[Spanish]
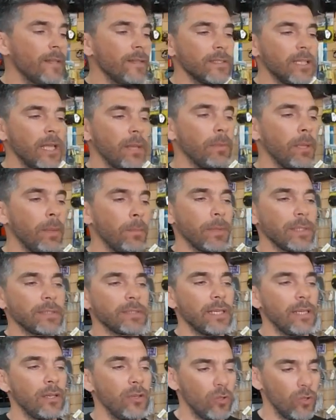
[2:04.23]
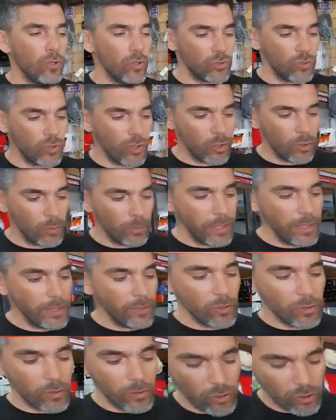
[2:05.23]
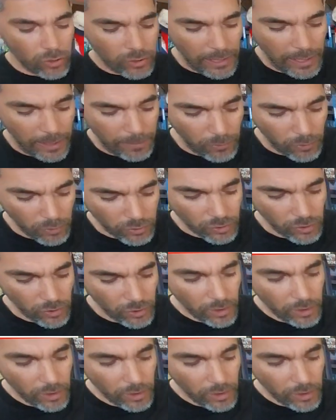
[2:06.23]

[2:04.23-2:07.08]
También pasa ahí los de óxido de aluminio de dos tramos.